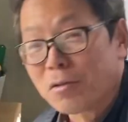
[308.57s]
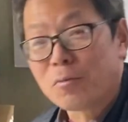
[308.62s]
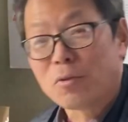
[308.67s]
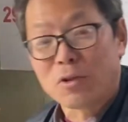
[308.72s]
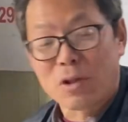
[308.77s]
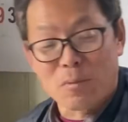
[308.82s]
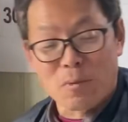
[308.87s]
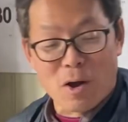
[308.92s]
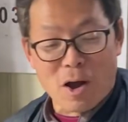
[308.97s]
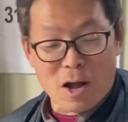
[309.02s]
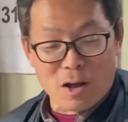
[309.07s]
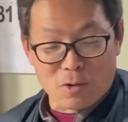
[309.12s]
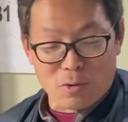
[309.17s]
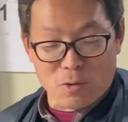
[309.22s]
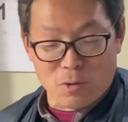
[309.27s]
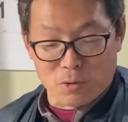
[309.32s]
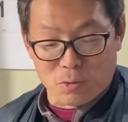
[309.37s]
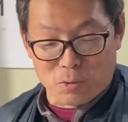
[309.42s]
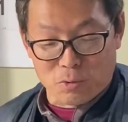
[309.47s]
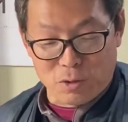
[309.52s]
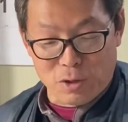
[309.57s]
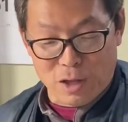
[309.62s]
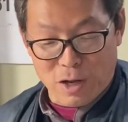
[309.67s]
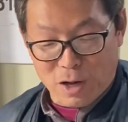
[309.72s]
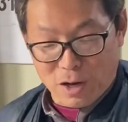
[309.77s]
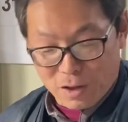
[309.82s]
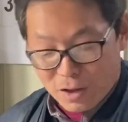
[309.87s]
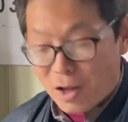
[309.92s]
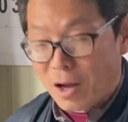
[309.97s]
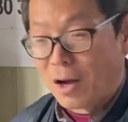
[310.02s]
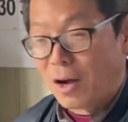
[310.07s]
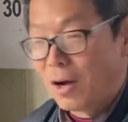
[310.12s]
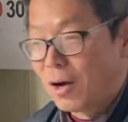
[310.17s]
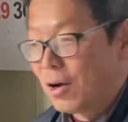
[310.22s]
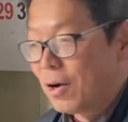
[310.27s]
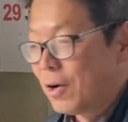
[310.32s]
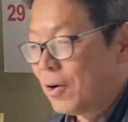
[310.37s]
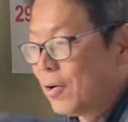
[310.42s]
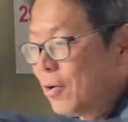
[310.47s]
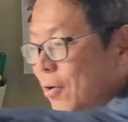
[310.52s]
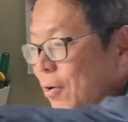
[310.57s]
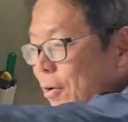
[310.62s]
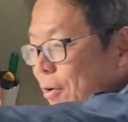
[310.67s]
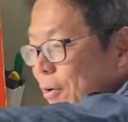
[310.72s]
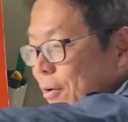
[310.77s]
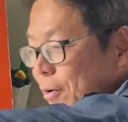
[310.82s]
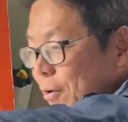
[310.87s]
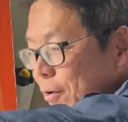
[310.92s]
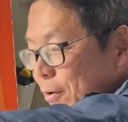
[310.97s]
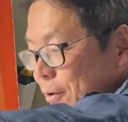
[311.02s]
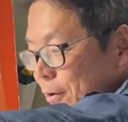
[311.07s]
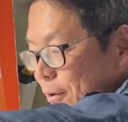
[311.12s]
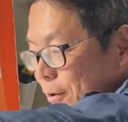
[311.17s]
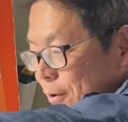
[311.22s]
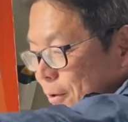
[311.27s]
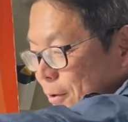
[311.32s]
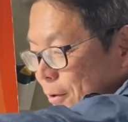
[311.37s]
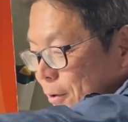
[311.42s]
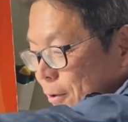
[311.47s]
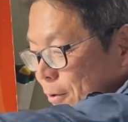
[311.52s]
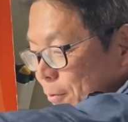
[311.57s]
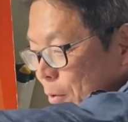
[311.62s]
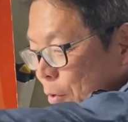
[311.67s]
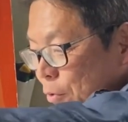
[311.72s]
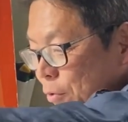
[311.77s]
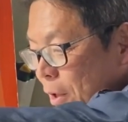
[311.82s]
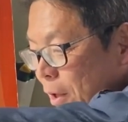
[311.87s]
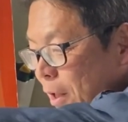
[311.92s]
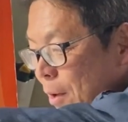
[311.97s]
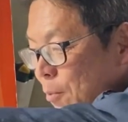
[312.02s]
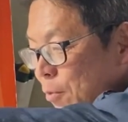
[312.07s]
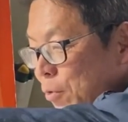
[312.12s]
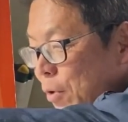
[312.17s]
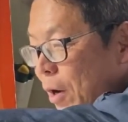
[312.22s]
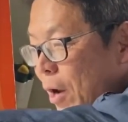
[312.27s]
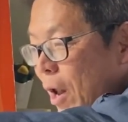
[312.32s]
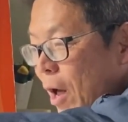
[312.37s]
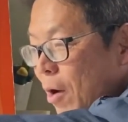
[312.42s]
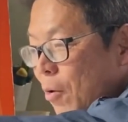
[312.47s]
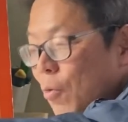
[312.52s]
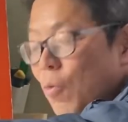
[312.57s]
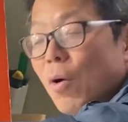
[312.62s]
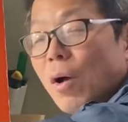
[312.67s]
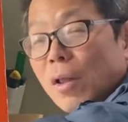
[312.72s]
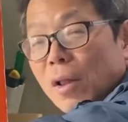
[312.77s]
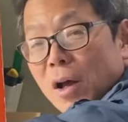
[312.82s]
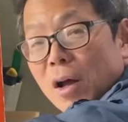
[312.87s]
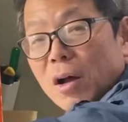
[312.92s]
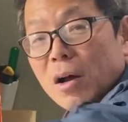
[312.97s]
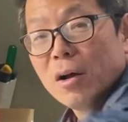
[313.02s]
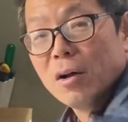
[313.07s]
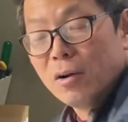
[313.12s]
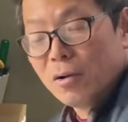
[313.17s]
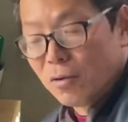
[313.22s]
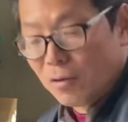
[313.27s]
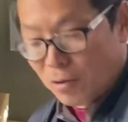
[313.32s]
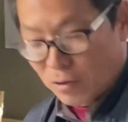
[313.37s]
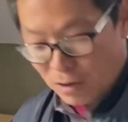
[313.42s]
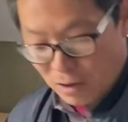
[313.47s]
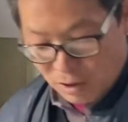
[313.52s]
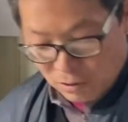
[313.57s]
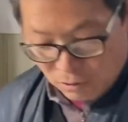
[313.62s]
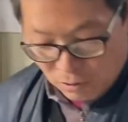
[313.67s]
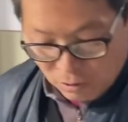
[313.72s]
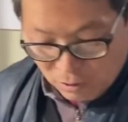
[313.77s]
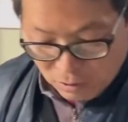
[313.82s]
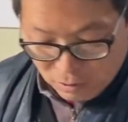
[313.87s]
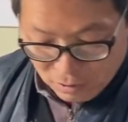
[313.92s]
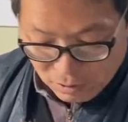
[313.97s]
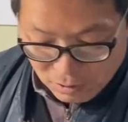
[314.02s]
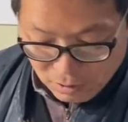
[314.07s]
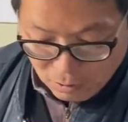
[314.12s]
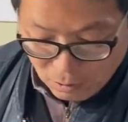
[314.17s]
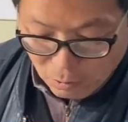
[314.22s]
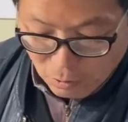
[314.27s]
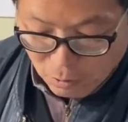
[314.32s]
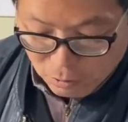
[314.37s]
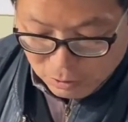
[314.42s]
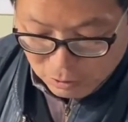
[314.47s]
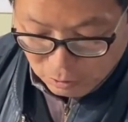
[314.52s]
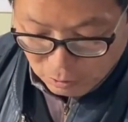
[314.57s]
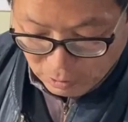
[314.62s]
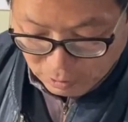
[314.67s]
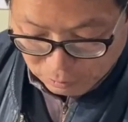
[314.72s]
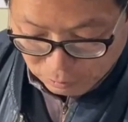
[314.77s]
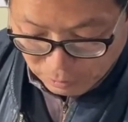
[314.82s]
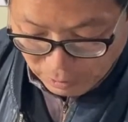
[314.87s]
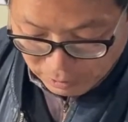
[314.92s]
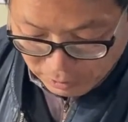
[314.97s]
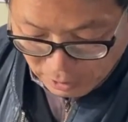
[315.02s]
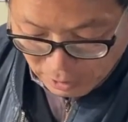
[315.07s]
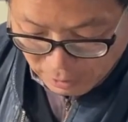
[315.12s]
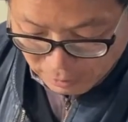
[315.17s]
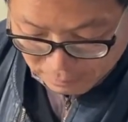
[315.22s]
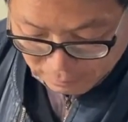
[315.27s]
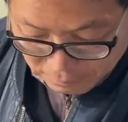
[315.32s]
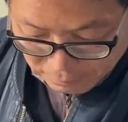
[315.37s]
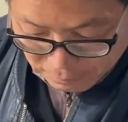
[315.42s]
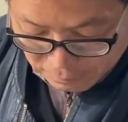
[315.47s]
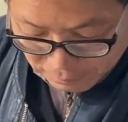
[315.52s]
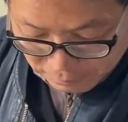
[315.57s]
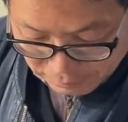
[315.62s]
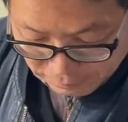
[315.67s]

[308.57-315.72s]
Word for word: もでも発酵食品やからなあそうか、うんまあ、お酒もそうやから発酵やな、うん、うん、あの麹とかそうやんかあそうやな、